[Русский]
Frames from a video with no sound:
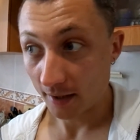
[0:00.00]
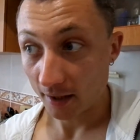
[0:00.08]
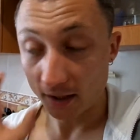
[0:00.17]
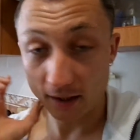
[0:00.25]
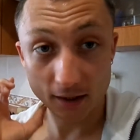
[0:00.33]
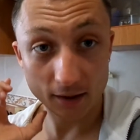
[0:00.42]

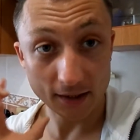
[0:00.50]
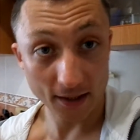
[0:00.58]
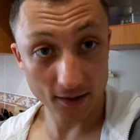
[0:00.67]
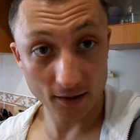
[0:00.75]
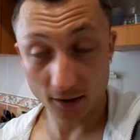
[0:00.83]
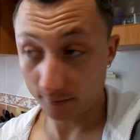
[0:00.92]
И я
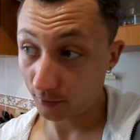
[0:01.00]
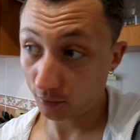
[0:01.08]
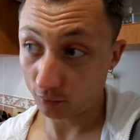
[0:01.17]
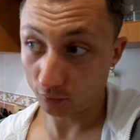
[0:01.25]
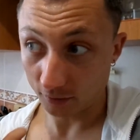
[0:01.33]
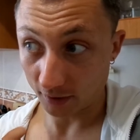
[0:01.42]
тебе
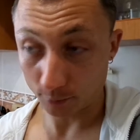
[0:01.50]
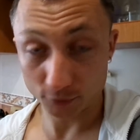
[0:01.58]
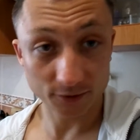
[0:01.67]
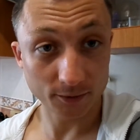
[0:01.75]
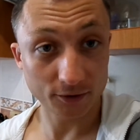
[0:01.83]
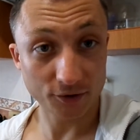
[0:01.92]
рекомендую, ну и
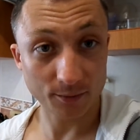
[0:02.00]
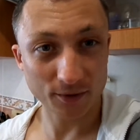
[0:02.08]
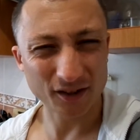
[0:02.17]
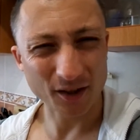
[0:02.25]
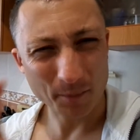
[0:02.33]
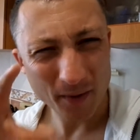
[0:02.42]
допустим, если у тебя
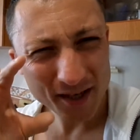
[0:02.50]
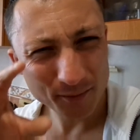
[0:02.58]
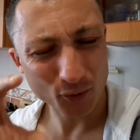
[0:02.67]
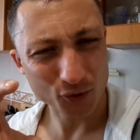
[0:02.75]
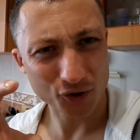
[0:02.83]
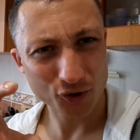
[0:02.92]
блендер,
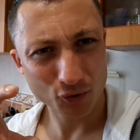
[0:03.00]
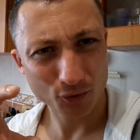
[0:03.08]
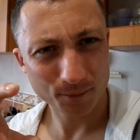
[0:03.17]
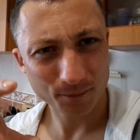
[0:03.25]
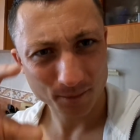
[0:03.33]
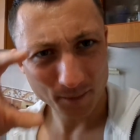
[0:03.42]
понемножечку,
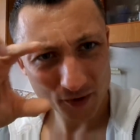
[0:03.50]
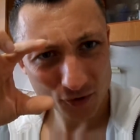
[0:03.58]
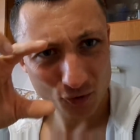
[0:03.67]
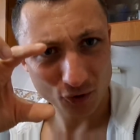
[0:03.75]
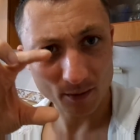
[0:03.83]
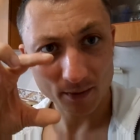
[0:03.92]
по
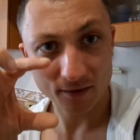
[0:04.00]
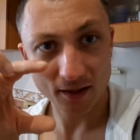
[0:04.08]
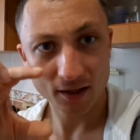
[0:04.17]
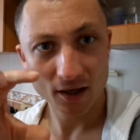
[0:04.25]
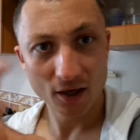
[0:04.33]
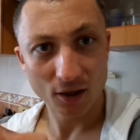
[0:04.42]
чуть-чуть добавляй.
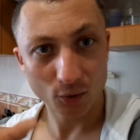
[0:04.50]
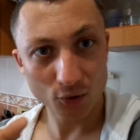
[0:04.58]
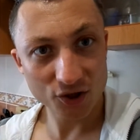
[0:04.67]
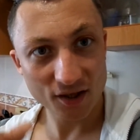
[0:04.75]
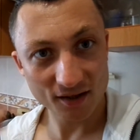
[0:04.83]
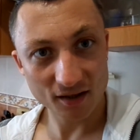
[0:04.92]

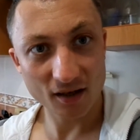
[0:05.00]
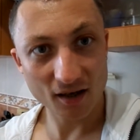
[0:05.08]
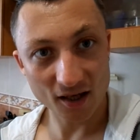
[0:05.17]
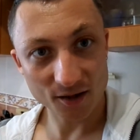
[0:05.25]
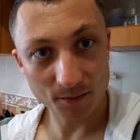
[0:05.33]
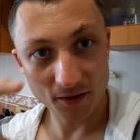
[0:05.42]
Лучше несколько
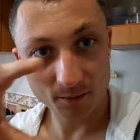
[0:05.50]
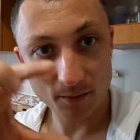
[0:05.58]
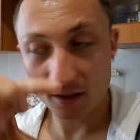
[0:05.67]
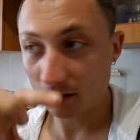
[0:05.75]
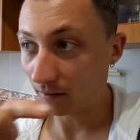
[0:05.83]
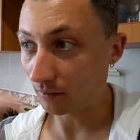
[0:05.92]
раз
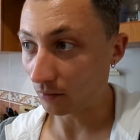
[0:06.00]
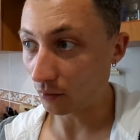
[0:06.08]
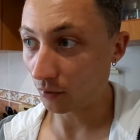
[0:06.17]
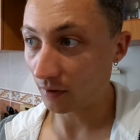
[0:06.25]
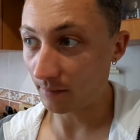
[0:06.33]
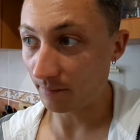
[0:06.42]
перебей,
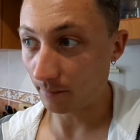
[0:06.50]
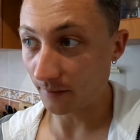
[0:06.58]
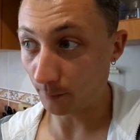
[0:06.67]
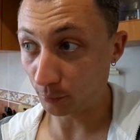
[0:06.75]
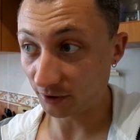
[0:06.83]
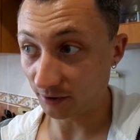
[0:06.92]
хоть,
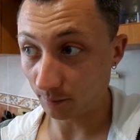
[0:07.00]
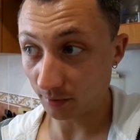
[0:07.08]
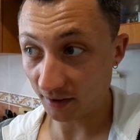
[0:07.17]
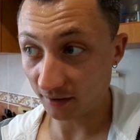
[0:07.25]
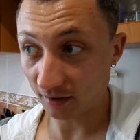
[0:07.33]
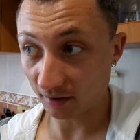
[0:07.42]
допустим,
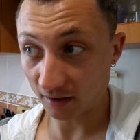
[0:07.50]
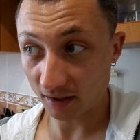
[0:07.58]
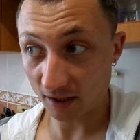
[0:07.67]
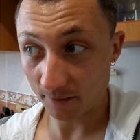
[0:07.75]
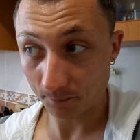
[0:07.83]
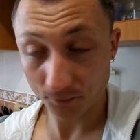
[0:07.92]
блендер
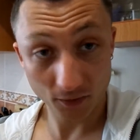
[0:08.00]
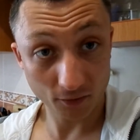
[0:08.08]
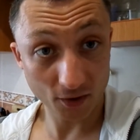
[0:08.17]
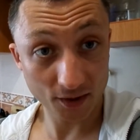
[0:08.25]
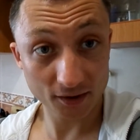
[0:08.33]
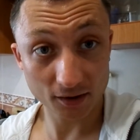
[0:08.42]
на
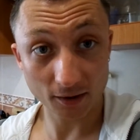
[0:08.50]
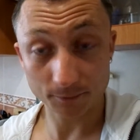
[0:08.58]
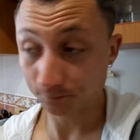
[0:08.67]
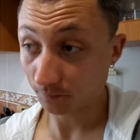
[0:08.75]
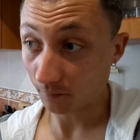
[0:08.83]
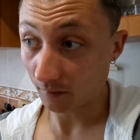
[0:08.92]
2 литра,
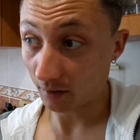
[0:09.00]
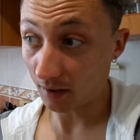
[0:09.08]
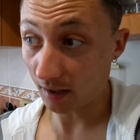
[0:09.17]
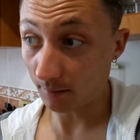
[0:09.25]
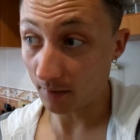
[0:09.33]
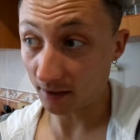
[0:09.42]

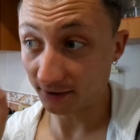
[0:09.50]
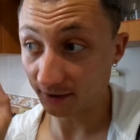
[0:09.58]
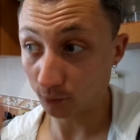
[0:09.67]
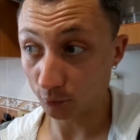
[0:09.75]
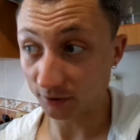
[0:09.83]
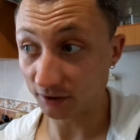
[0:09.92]
я
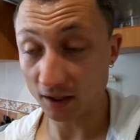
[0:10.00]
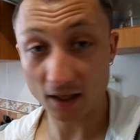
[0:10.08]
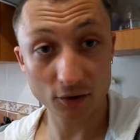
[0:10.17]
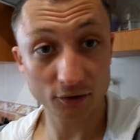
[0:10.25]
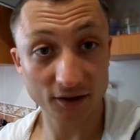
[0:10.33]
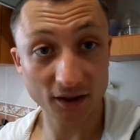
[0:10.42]
максимум
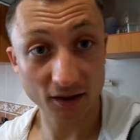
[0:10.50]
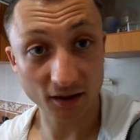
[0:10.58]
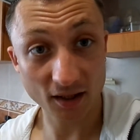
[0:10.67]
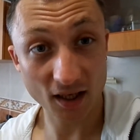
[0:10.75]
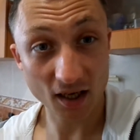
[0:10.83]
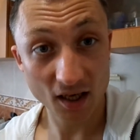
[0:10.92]
стараюсь где-то
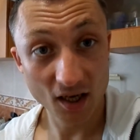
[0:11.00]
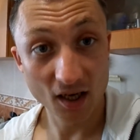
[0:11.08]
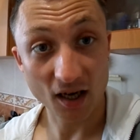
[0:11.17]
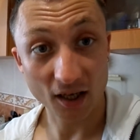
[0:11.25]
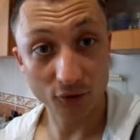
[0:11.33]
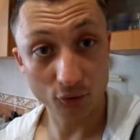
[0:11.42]
на
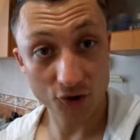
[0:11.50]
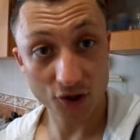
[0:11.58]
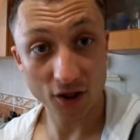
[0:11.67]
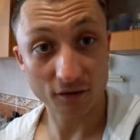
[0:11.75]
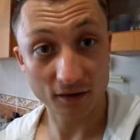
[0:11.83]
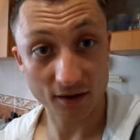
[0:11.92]
одну
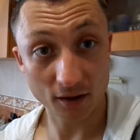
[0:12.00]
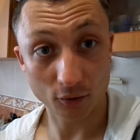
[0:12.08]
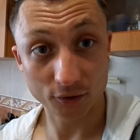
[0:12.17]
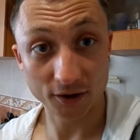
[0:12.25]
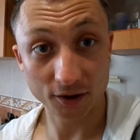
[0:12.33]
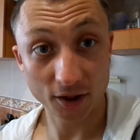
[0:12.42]
четверть
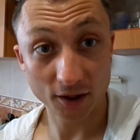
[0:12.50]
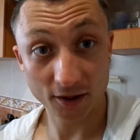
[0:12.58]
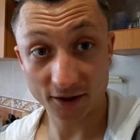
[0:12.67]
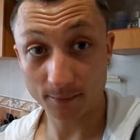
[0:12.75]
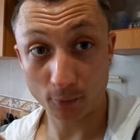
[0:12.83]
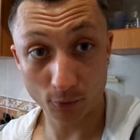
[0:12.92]
загрузить.
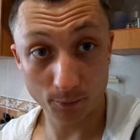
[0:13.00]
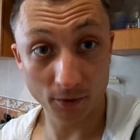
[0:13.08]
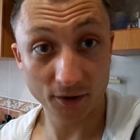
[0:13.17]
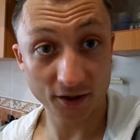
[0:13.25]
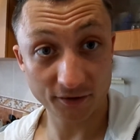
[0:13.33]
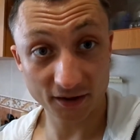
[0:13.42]
Если бы он был
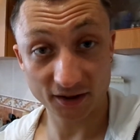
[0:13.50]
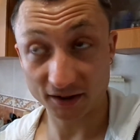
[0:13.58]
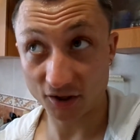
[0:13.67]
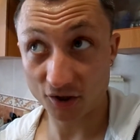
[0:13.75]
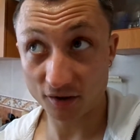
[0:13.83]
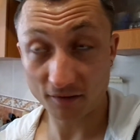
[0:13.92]
на
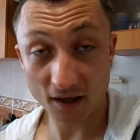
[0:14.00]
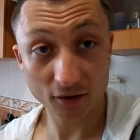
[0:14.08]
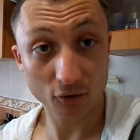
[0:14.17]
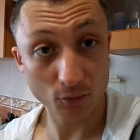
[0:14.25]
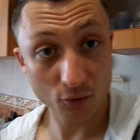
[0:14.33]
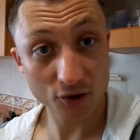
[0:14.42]
2000 ватт,
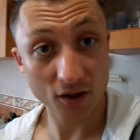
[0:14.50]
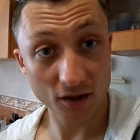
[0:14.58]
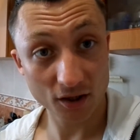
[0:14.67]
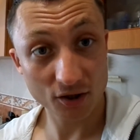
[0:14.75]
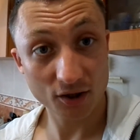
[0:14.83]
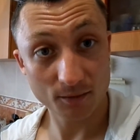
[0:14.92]
то можно,
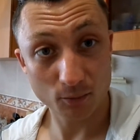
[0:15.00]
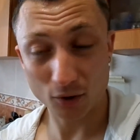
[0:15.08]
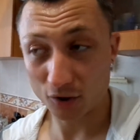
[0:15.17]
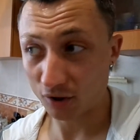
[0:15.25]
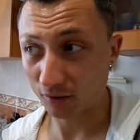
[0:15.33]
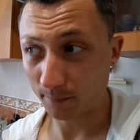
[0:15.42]
конечно, и
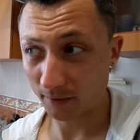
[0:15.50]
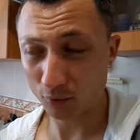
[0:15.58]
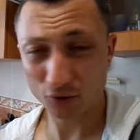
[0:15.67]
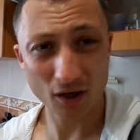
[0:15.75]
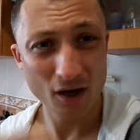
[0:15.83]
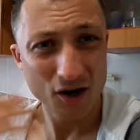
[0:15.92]
больше. Потому
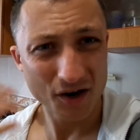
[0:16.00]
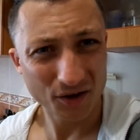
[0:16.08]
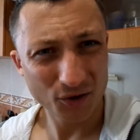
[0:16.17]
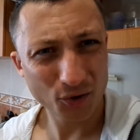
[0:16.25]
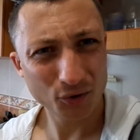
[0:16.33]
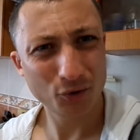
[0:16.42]
что
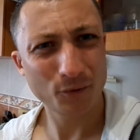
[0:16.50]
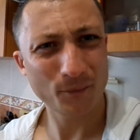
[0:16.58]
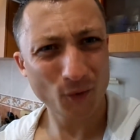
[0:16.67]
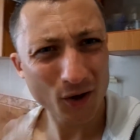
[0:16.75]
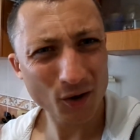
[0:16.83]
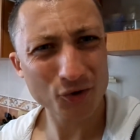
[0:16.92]
лен, он...
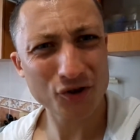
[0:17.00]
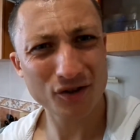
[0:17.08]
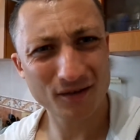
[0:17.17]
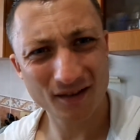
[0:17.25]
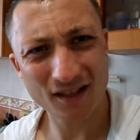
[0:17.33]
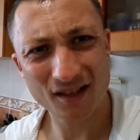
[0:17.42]
Ну, короче,
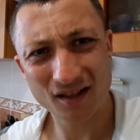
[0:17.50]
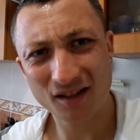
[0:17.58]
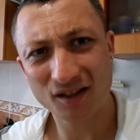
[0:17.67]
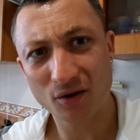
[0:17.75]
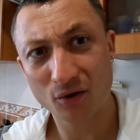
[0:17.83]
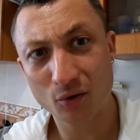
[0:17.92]
если ты
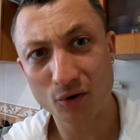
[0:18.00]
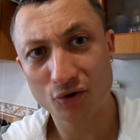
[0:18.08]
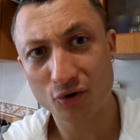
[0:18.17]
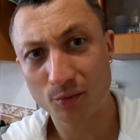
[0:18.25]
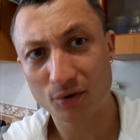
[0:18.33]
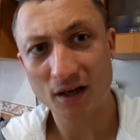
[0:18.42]
не хочешь,
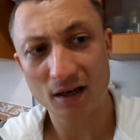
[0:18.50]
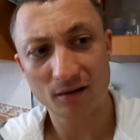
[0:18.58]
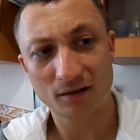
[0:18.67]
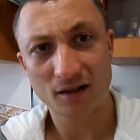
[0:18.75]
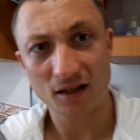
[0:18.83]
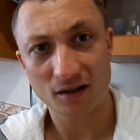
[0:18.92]
чтобы у тебя
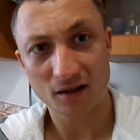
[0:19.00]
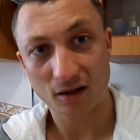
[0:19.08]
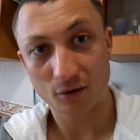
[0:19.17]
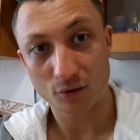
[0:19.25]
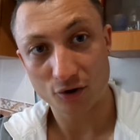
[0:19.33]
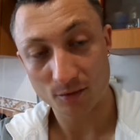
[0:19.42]
техника
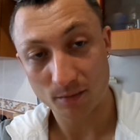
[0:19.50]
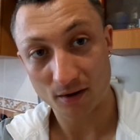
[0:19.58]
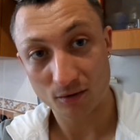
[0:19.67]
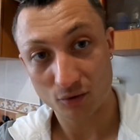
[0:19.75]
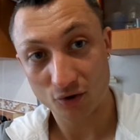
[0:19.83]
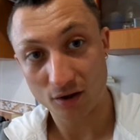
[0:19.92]
дольше
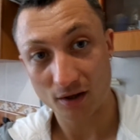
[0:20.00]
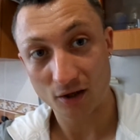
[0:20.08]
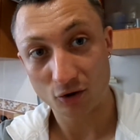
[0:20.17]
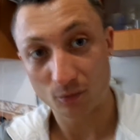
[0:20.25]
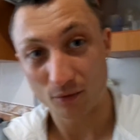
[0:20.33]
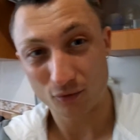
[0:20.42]
прослужила, я
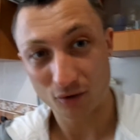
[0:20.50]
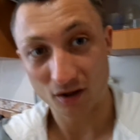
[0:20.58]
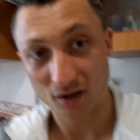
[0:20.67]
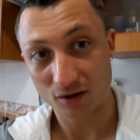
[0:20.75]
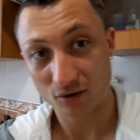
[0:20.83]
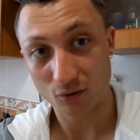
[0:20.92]
думаю,
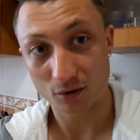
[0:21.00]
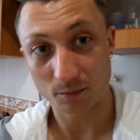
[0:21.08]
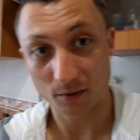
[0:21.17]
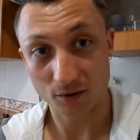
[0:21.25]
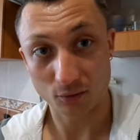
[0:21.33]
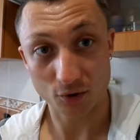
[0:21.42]
все-таки стоит
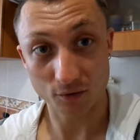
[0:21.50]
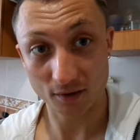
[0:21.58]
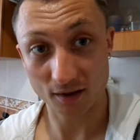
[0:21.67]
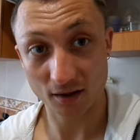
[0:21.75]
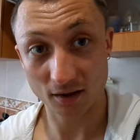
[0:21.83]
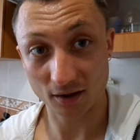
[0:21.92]

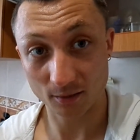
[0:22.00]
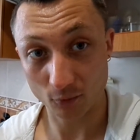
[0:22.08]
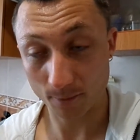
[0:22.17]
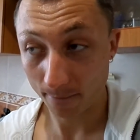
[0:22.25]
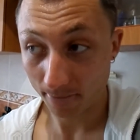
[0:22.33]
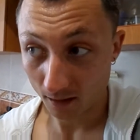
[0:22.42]
прислушиваться к этому.
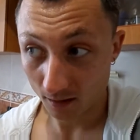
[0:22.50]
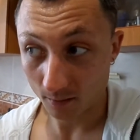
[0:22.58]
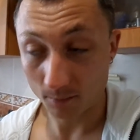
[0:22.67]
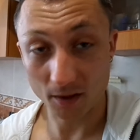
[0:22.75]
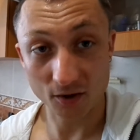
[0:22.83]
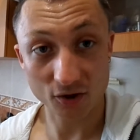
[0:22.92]

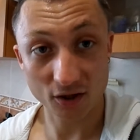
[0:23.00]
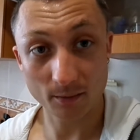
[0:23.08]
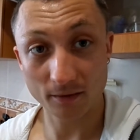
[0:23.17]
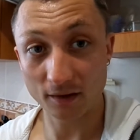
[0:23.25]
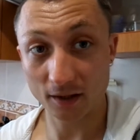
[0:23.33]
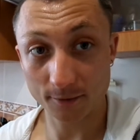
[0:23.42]
Меньше
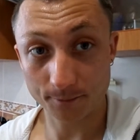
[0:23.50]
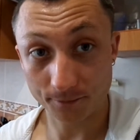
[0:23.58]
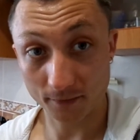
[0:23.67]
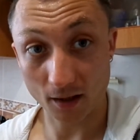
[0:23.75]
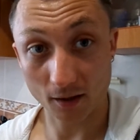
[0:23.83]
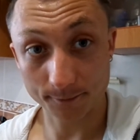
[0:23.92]
добавлять.
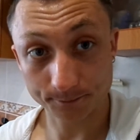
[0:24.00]
Так.